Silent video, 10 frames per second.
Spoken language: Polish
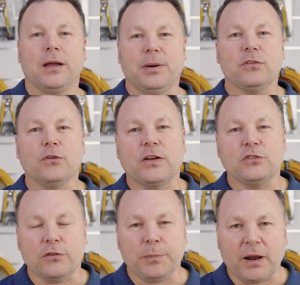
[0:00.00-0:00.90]
Bardzo
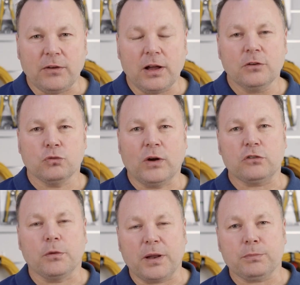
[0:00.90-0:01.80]
ważna sprawa,
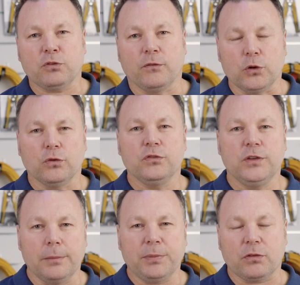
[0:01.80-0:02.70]
szukacze par przewodów
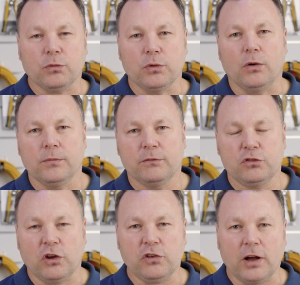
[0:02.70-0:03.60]
nie pracują w
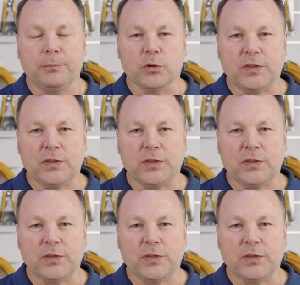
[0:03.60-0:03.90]
sieciach pod